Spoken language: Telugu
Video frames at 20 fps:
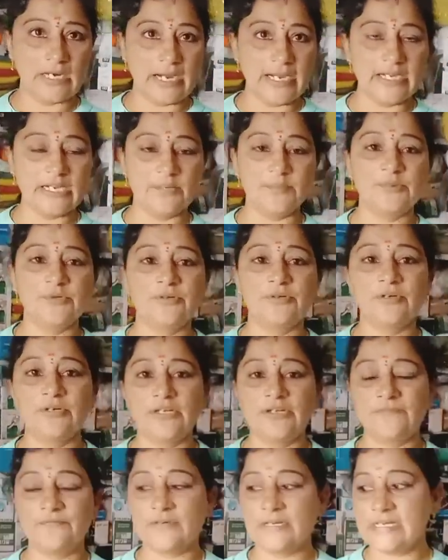ఐటెం
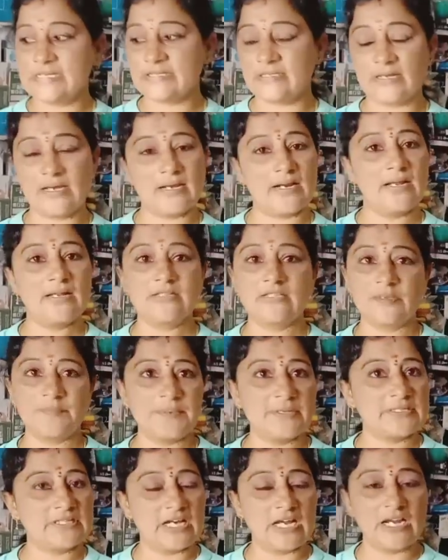ఇవ్ ఇస్తారా అని
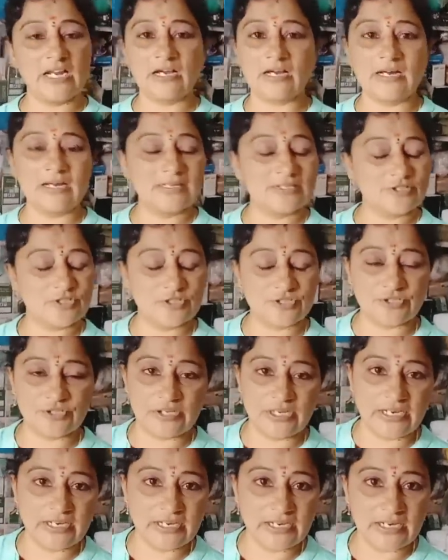చెప్పి చాలా కాల్స్
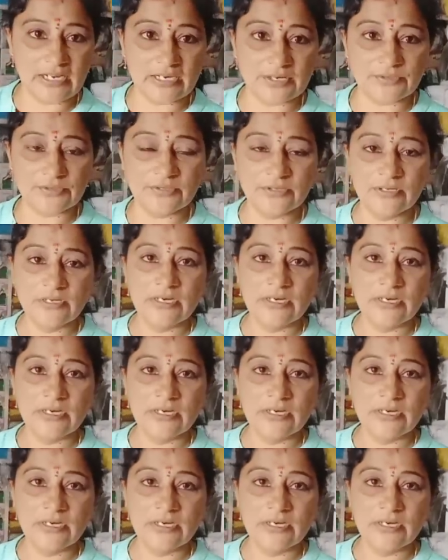వస్తున్నాయండి నాకు